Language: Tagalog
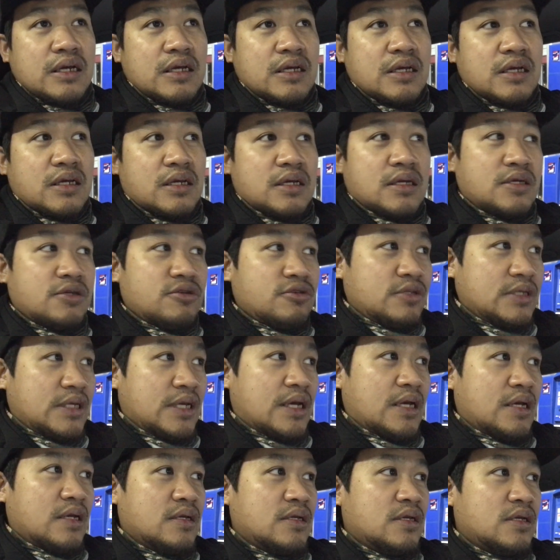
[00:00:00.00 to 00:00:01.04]
uh,
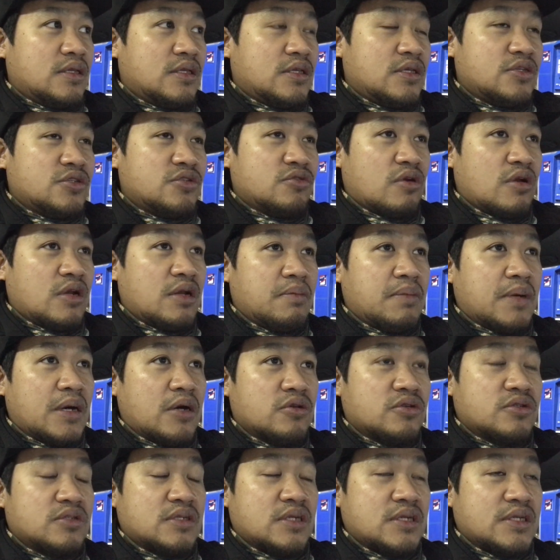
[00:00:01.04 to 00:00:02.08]
yun nga it is all
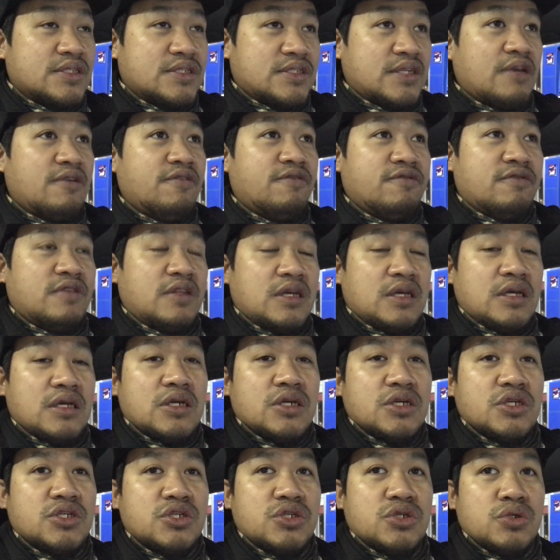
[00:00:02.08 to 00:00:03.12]
about
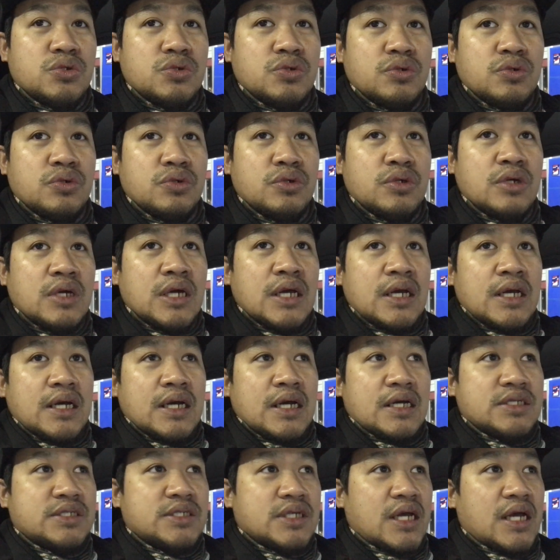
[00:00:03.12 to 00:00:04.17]
safety issue
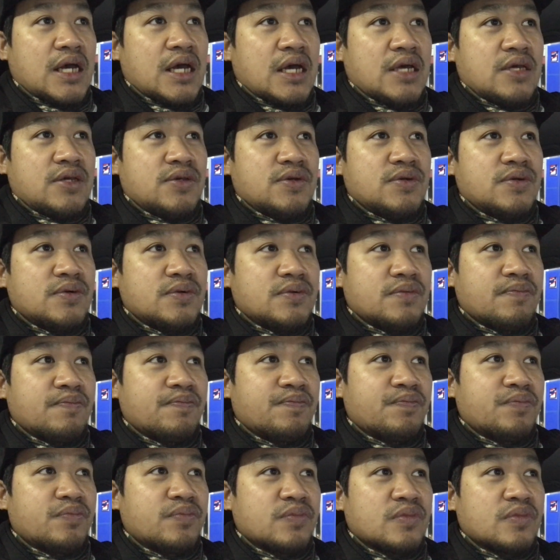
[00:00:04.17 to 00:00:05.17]
at saka yung